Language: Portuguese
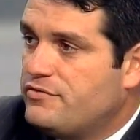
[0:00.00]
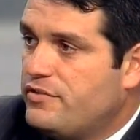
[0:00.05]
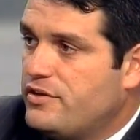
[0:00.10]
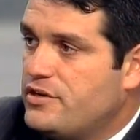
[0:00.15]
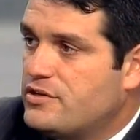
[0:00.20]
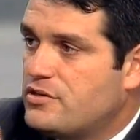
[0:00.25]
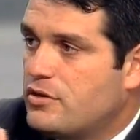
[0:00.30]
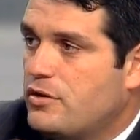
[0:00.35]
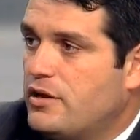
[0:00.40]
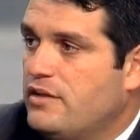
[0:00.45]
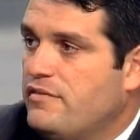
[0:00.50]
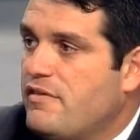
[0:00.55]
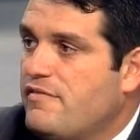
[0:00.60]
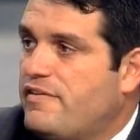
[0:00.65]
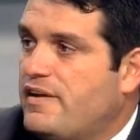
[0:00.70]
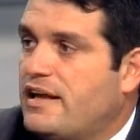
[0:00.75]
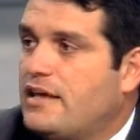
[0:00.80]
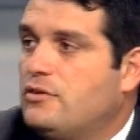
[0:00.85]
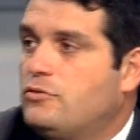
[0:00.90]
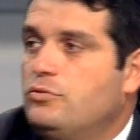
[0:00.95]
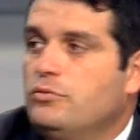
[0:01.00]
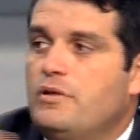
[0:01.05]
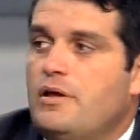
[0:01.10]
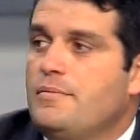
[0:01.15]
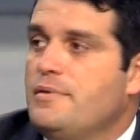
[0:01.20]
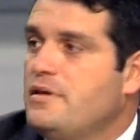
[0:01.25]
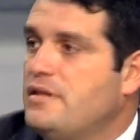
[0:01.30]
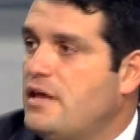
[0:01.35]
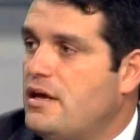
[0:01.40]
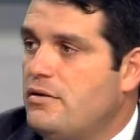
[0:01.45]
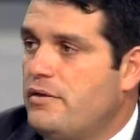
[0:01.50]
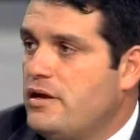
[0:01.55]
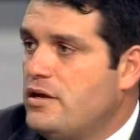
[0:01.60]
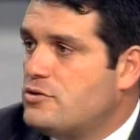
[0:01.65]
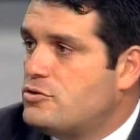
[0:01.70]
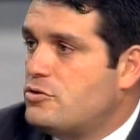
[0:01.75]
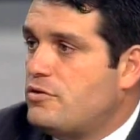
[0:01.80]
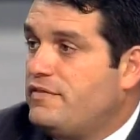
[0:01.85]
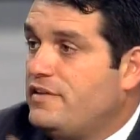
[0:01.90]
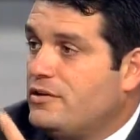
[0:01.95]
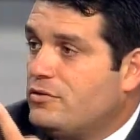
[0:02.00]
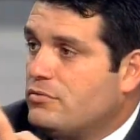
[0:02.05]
foi isso. Agora ele vai falar que tudo é minha ideia. Não é isso, só falei